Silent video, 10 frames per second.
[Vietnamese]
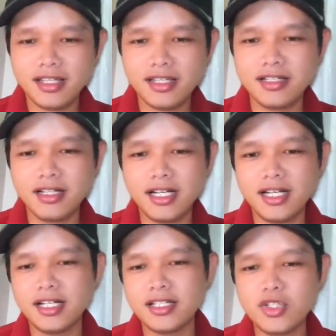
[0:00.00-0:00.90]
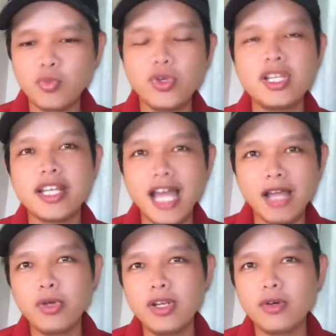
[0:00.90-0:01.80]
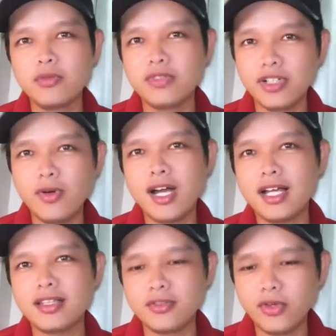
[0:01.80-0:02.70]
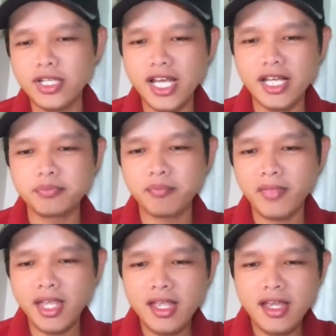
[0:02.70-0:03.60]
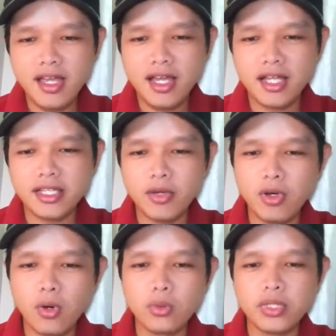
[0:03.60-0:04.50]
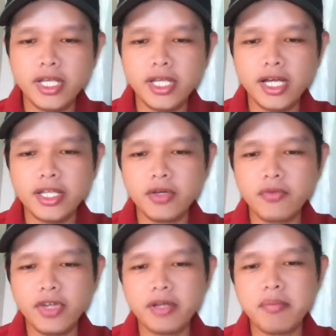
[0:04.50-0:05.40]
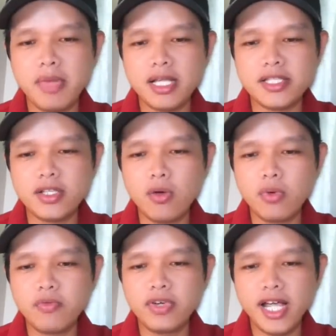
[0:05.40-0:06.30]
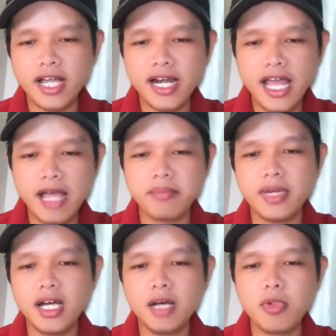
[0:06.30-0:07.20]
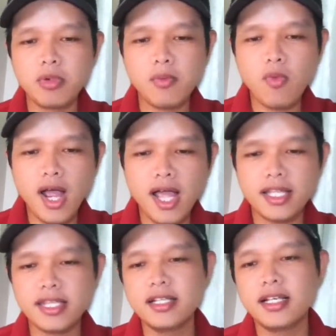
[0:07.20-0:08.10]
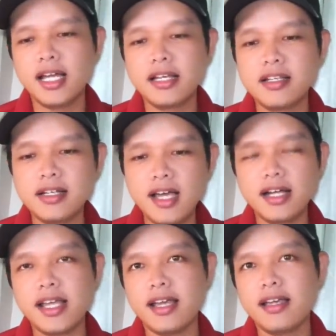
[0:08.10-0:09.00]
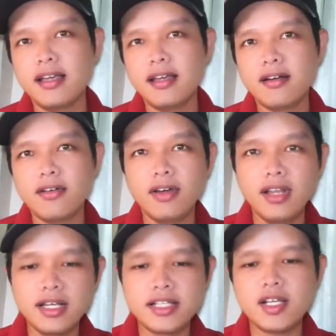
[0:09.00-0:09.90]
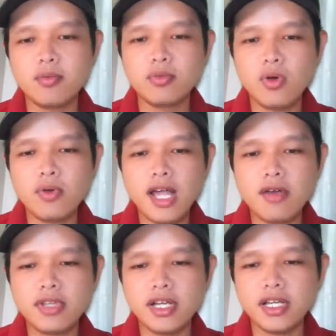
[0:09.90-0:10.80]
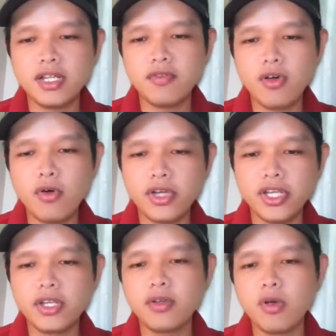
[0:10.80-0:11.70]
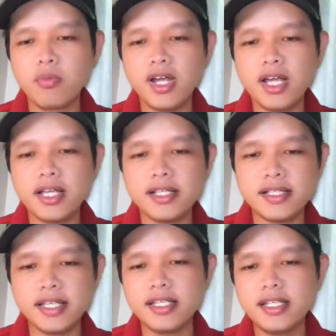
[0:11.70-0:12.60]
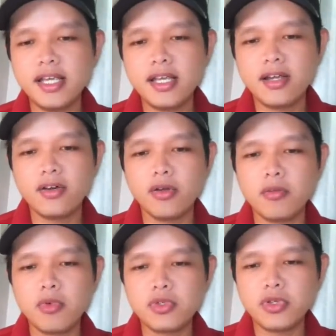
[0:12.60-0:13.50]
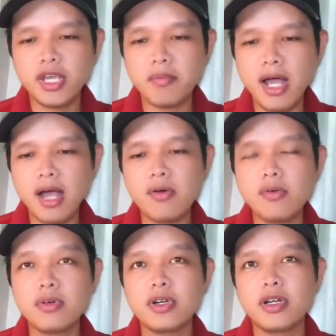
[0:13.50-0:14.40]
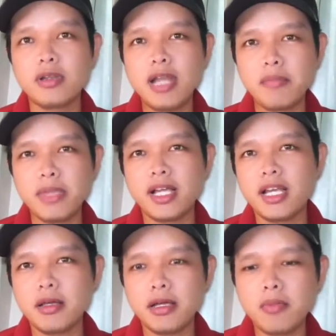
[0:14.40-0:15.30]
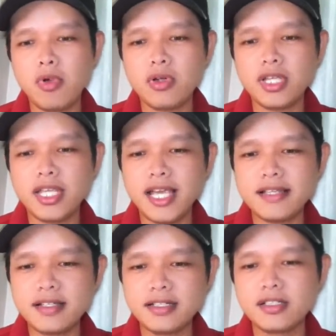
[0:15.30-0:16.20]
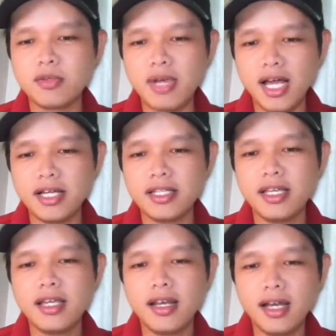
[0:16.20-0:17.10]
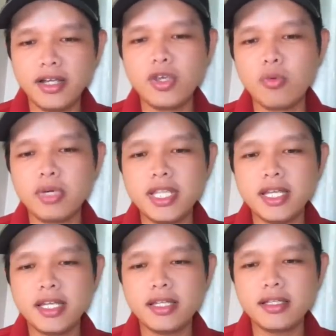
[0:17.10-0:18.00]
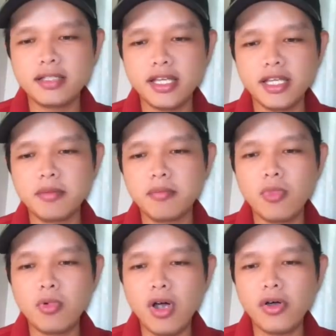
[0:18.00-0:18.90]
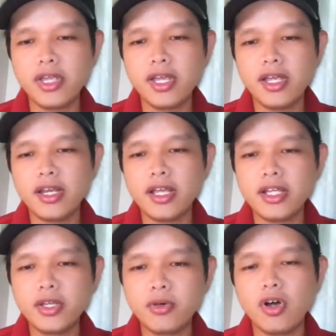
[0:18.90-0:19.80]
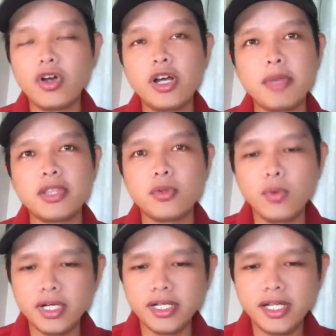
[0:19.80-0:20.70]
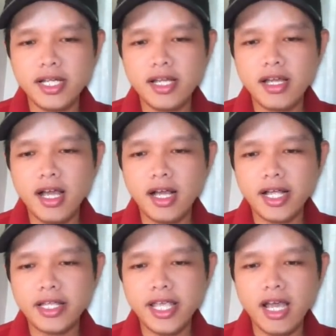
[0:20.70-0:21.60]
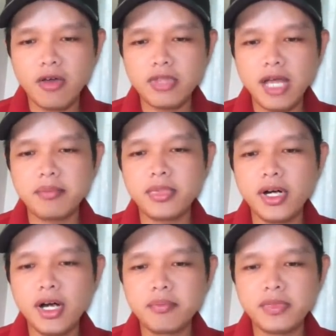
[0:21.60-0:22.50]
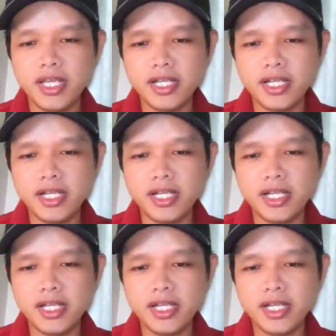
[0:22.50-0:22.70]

Từ trung úy lên đại úy luôn, vượt qua thượng úy ha. Theo cụ thì những việc mà CEO Nguyễn Phương Hằng làm hơn một năm qua như là đứng đơn nè, rồi lên sóng tố cáo thần y Võ Hoàng Yên cùng các nghệ sĩ, rồi một số nhà báo, rồi đặc biệt là bọn giả sư trục lợi, lợi dụng cái danh nghĩa từ thiện mồ côi để kêu gọi các mạnh thường quân, các nhà hảo tâm gom